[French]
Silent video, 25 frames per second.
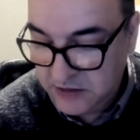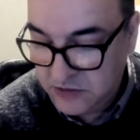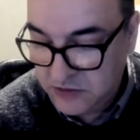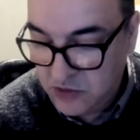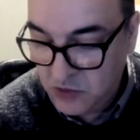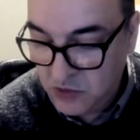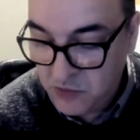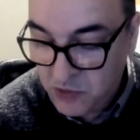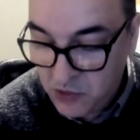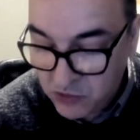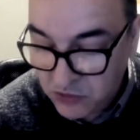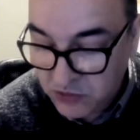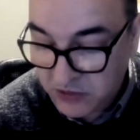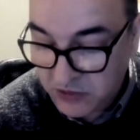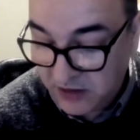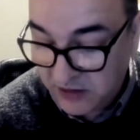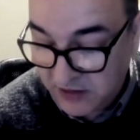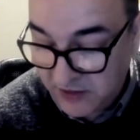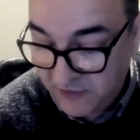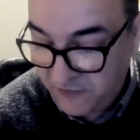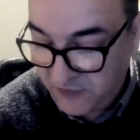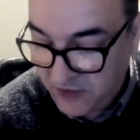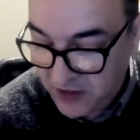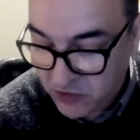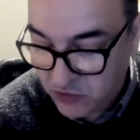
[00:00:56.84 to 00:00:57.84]
comment
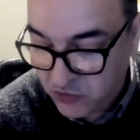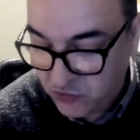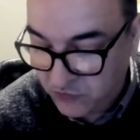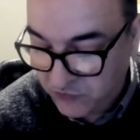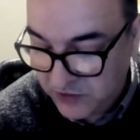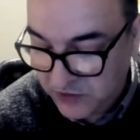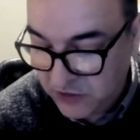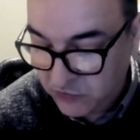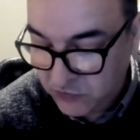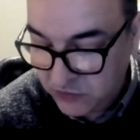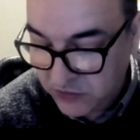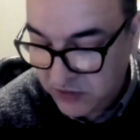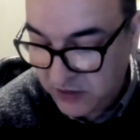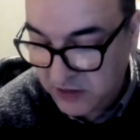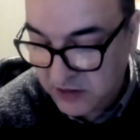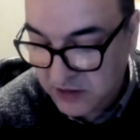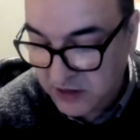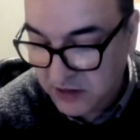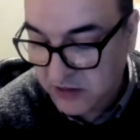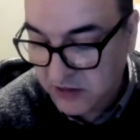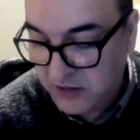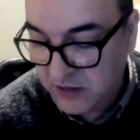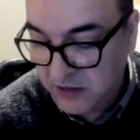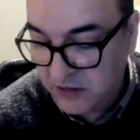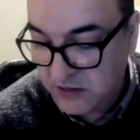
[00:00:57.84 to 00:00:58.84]
c'était fait un jeu vidéo.
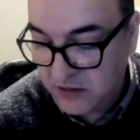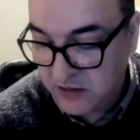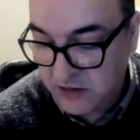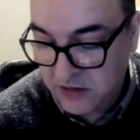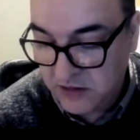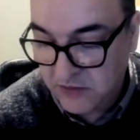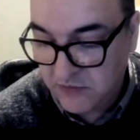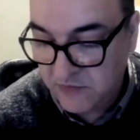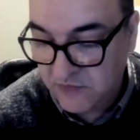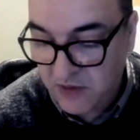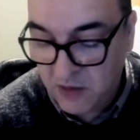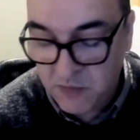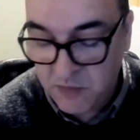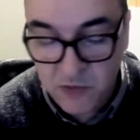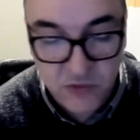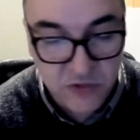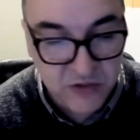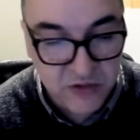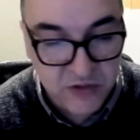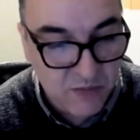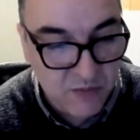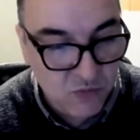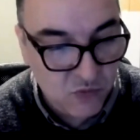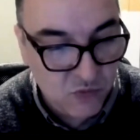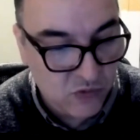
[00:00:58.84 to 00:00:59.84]
C'était vraiment
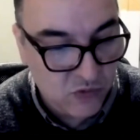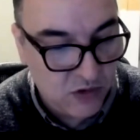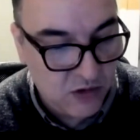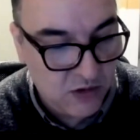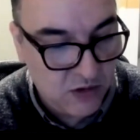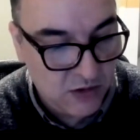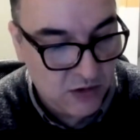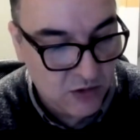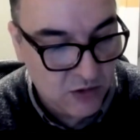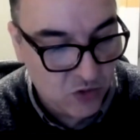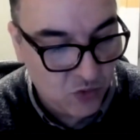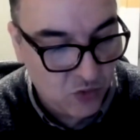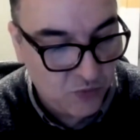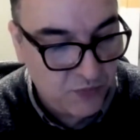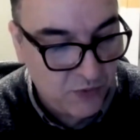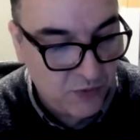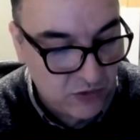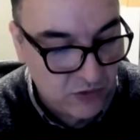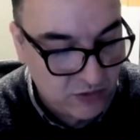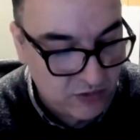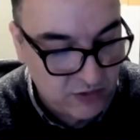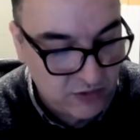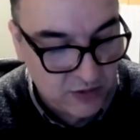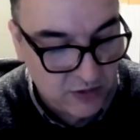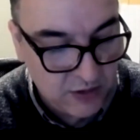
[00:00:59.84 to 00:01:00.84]
ça, moi, je
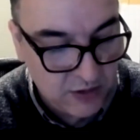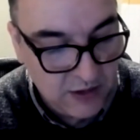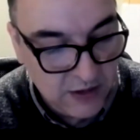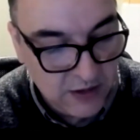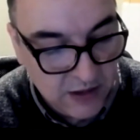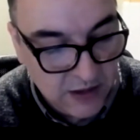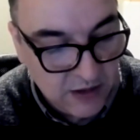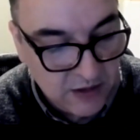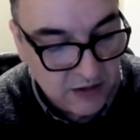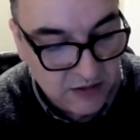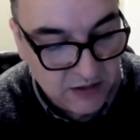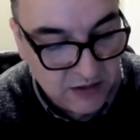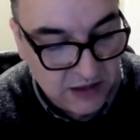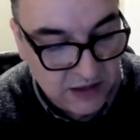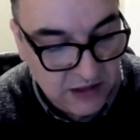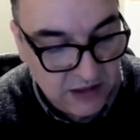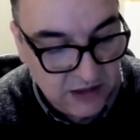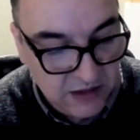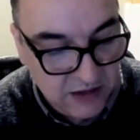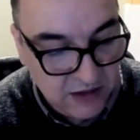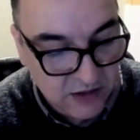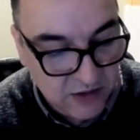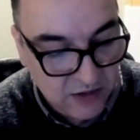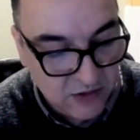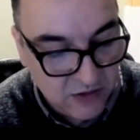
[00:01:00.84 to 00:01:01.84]
pense, ce
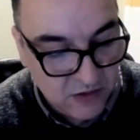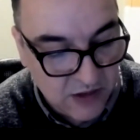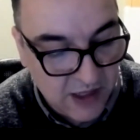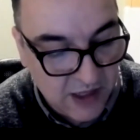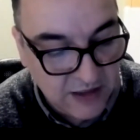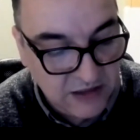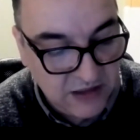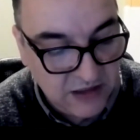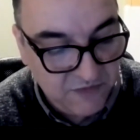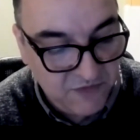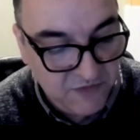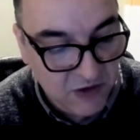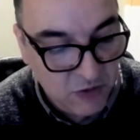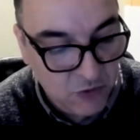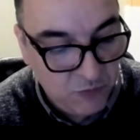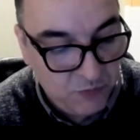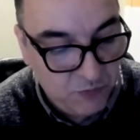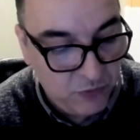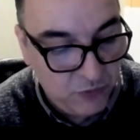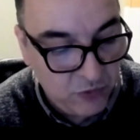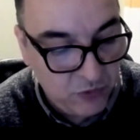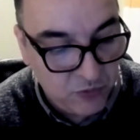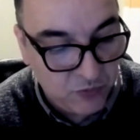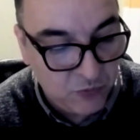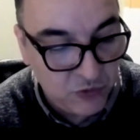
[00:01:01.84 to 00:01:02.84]
qui activait le
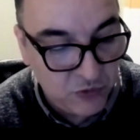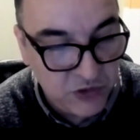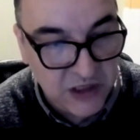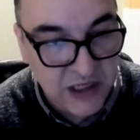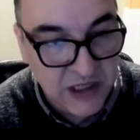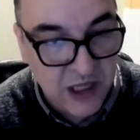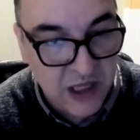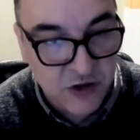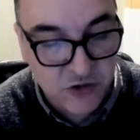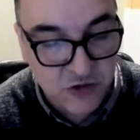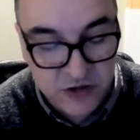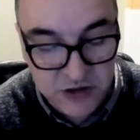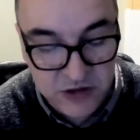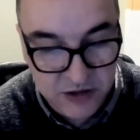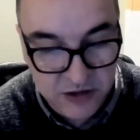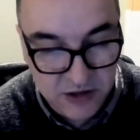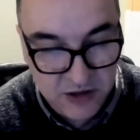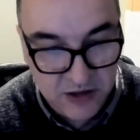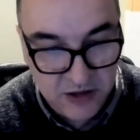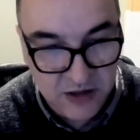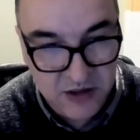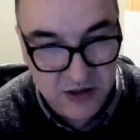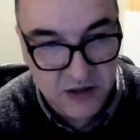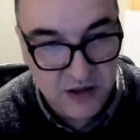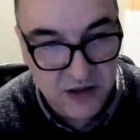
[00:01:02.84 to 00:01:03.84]
plus mon énergie
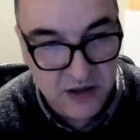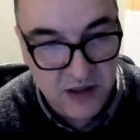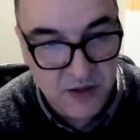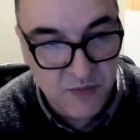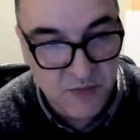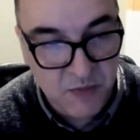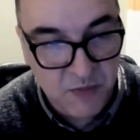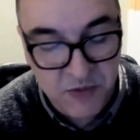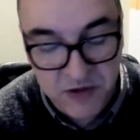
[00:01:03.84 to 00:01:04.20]
et, ma